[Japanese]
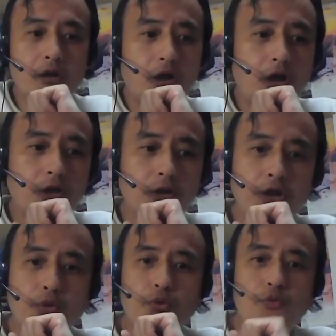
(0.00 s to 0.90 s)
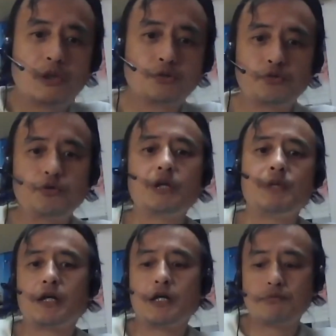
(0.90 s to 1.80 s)
から、えっとまあ、その運営
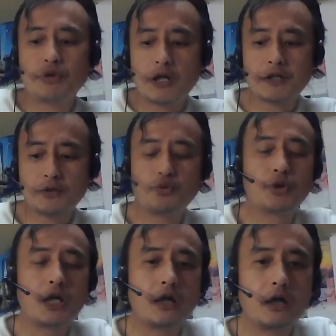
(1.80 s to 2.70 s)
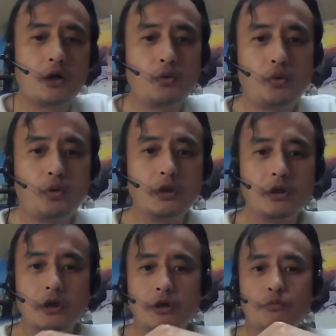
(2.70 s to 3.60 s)
面に関しても確かにそうで、あの
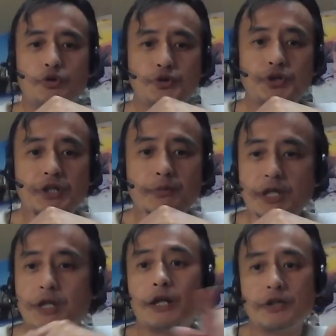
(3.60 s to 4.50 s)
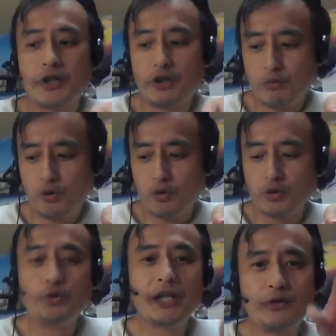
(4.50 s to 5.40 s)
僕、初日に見に行ったんですけども、
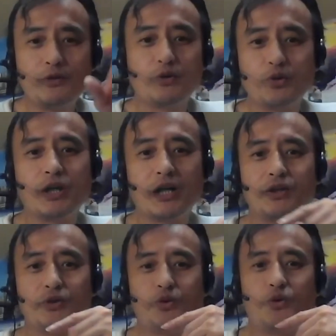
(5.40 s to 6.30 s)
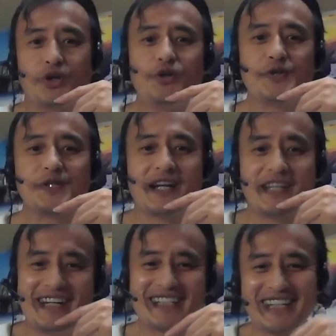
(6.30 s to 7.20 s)
どうやって予約取ったかというと、ヒロシさん
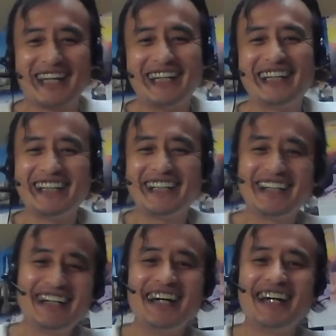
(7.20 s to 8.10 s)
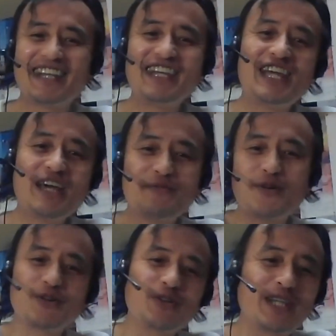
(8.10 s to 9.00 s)
にですね DM
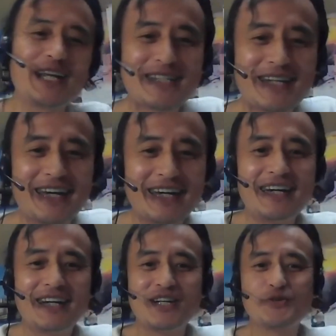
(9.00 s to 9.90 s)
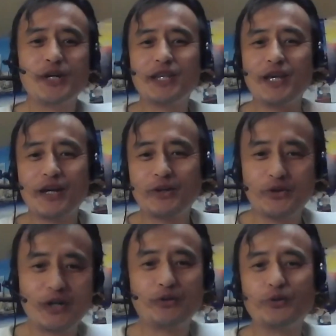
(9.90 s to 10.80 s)
を送ってですね、そうやってあの
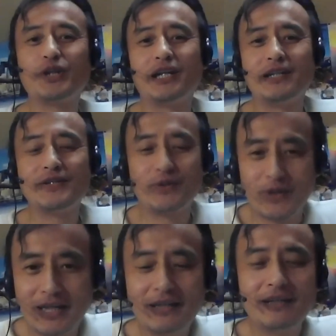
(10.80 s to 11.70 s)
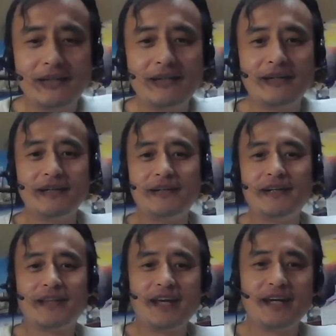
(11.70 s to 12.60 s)
予約取ったんですよね。
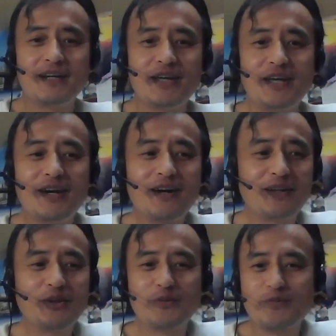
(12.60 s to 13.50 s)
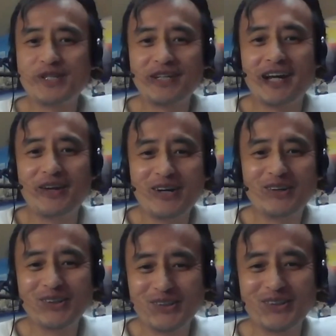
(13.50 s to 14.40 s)
なんで、映画監督自ら予
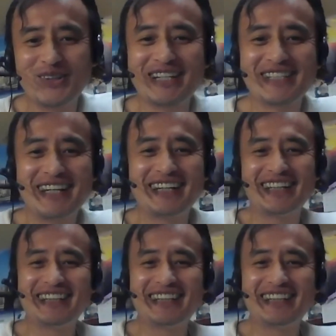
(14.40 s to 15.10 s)
約を取るというですね